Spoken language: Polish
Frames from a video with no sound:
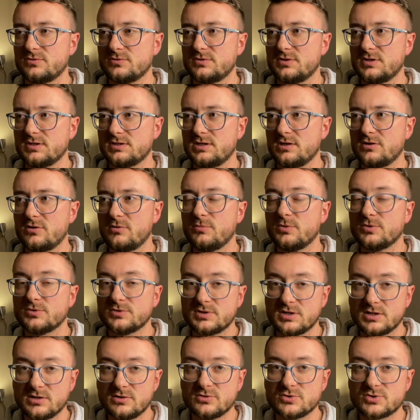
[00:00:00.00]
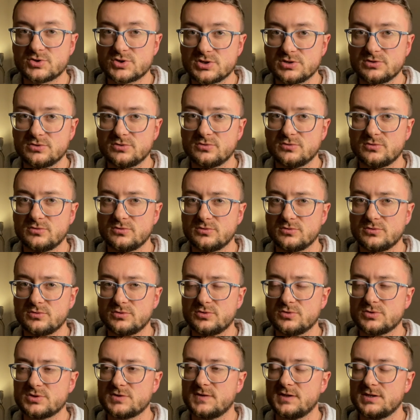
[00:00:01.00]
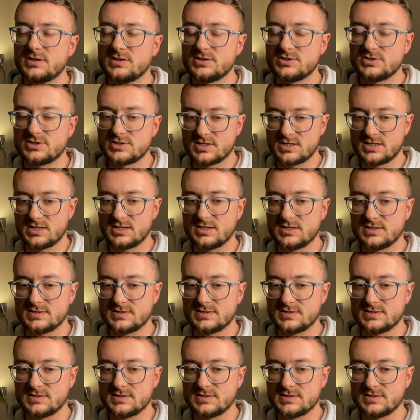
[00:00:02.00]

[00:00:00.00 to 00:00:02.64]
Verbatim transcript: do jakiego mądrego czynu Duch Święty Cię